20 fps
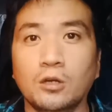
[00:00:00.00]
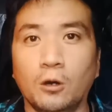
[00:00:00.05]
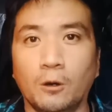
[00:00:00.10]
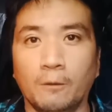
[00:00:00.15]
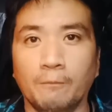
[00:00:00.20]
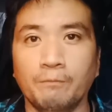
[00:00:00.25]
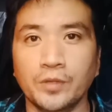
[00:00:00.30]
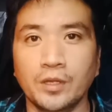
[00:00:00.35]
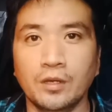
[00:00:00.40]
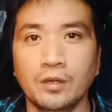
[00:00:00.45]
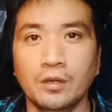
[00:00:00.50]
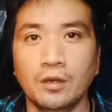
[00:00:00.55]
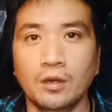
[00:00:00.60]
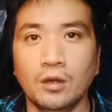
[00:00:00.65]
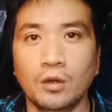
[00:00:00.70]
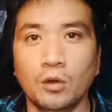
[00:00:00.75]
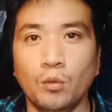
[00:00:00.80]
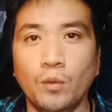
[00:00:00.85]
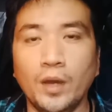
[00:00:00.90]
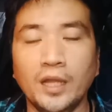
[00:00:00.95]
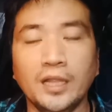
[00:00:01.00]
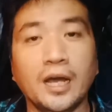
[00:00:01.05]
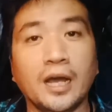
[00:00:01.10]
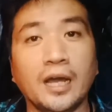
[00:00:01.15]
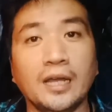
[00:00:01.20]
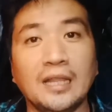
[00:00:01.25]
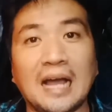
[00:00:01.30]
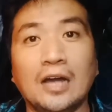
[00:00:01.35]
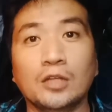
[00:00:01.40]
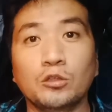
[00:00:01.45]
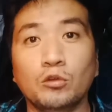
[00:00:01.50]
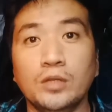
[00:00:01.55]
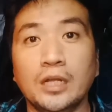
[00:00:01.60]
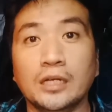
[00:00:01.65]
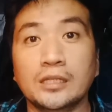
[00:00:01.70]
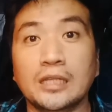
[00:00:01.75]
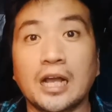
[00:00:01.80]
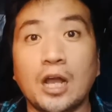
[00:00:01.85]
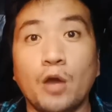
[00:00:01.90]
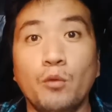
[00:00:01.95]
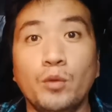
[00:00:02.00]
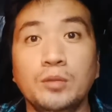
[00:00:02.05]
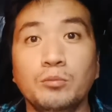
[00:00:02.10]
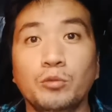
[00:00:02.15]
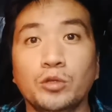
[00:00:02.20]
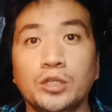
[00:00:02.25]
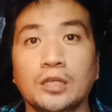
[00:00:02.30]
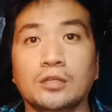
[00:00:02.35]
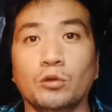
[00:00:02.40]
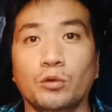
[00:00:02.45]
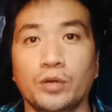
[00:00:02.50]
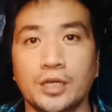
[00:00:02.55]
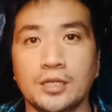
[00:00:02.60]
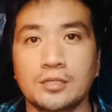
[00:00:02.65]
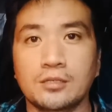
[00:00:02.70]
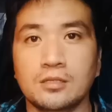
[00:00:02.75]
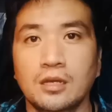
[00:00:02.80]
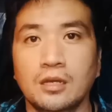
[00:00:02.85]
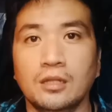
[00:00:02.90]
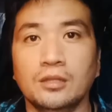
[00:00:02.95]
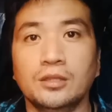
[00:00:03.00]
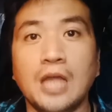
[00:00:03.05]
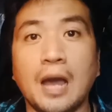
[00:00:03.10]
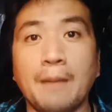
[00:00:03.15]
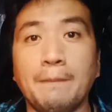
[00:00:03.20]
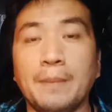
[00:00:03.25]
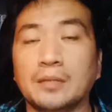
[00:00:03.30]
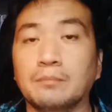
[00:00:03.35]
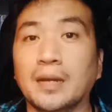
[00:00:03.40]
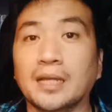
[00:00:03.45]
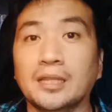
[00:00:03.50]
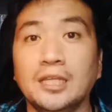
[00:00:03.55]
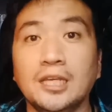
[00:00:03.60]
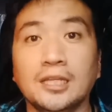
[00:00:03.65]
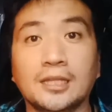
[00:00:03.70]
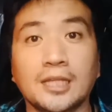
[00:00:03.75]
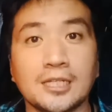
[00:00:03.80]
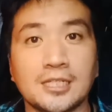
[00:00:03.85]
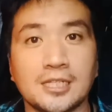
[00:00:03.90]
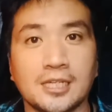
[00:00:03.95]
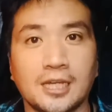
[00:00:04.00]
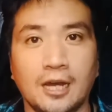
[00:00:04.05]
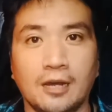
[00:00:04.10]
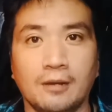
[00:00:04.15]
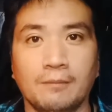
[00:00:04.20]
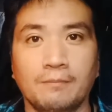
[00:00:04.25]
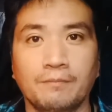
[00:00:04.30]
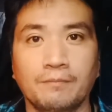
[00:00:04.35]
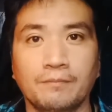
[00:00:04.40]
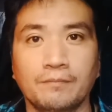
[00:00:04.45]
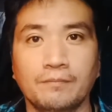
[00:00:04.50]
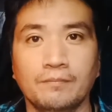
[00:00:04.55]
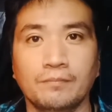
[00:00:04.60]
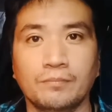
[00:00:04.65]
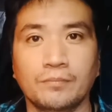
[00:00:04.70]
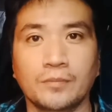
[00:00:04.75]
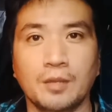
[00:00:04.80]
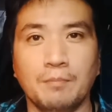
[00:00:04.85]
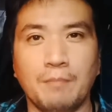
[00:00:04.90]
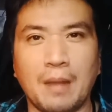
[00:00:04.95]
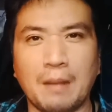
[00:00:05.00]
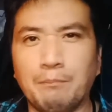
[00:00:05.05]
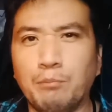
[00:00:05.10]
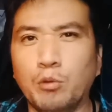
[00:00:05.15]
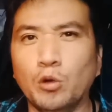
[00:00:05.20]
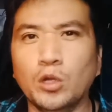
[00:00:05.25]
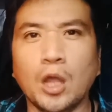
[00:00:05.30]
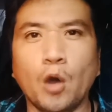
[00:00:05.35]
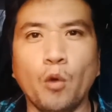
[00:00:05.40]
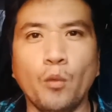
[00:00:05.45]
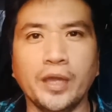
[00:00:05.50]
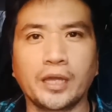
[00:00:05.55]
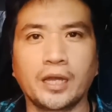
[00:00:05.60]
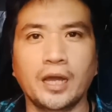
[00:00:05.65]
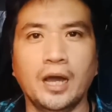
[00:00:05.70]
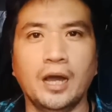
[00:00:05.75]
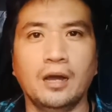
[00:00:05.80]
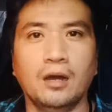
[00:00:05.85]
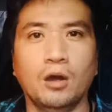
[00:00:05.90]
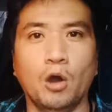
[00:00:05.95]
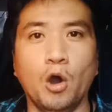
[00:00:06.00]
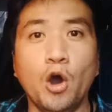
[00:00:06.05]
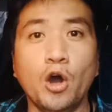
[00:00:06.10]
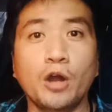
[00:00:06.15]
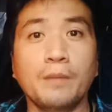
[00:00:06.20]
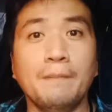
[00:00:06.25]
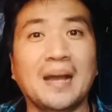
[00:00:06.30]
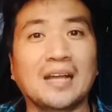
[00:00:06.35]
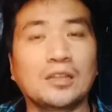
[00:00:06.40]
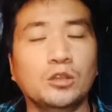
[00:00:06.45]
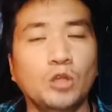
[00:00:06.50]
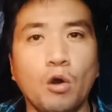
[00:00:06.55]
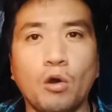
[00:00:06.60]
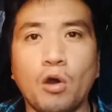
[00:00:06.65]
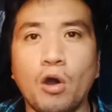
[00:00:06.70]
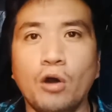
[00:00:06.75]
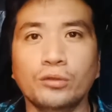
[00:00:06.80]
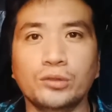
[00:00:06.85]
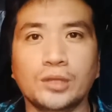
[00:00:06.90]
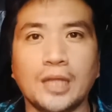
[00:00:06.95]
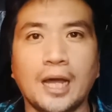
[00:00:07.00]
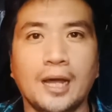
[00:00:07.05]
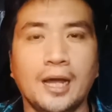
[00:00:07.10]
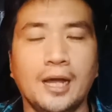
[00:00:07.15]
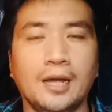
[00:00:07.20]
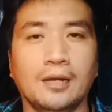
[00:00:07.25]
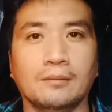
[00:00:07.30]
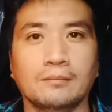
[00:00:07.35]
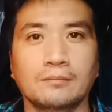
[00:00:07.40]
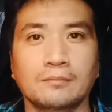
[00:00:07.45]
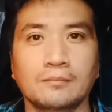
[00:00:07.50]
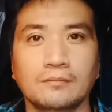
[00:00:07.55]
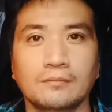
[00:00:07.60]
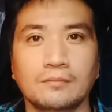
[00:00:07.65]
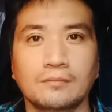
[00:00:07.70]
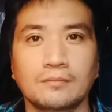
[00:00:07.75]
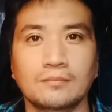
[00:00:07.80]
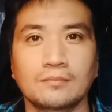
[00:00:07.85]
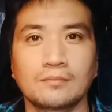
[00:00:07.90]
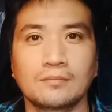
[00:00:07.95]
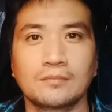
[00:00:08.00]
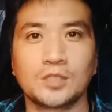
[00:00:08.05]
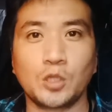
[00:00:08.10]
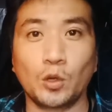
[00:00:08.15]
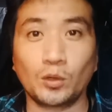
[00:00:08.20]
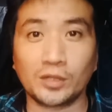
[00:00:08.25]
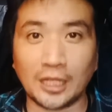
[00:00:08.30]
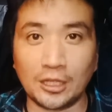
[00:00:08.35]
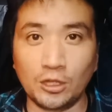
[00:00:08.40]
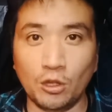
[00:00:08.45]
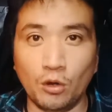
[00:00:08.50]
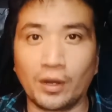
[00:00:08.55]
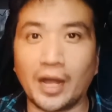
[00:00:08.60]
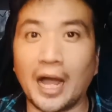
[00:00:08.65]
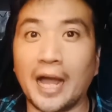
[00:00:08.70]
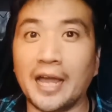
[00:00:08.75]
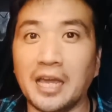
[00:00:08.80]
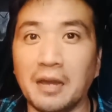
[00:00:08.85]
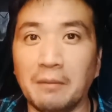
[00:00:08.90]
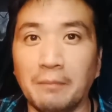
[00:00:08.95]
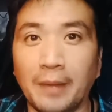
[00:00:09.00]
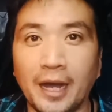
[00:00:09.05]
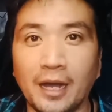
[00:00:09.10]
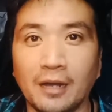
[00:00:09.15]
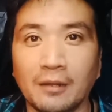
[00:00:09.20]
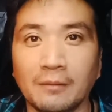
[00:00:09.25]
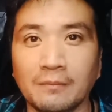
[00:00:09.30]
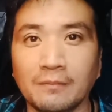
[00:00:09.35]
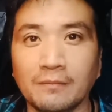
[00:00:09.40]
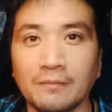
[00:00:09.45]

ko. Well, ang kailangan ko lang na gawin mo dito is dapat mag-detach ka, mag-pull away ka, or mag-no contact ka. So ang tanong, kaya ba?